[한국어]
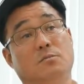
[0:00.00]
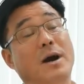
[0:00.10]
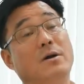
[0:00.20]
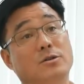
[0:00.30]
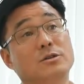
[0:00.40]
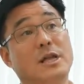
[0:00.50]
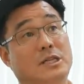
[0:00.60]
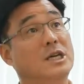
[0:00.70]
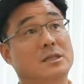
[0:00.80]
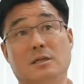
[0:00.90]
그리고 바꿔서
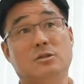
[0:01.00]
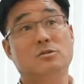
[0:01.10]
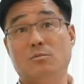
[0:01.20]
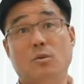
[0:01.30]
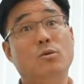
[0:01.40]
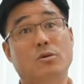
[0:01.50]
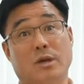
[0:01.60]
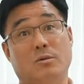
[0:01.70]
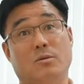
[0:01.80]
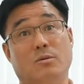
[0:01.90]
될지 안 될지도
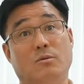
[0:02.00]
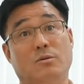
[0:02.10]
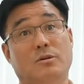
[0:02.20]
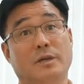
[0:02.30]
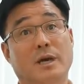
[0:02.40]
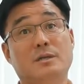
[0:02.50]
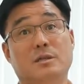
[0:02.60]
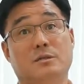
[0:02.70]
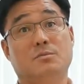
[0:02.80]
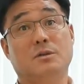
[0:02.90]
모르겠고 그런 a
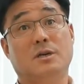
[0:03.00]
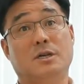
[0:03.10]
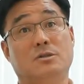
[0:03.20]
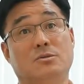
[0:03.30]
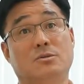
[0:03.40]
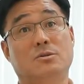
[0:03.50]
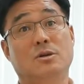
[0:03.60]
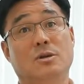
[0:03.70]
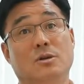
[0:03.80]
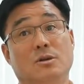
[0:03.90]
s s p 가지고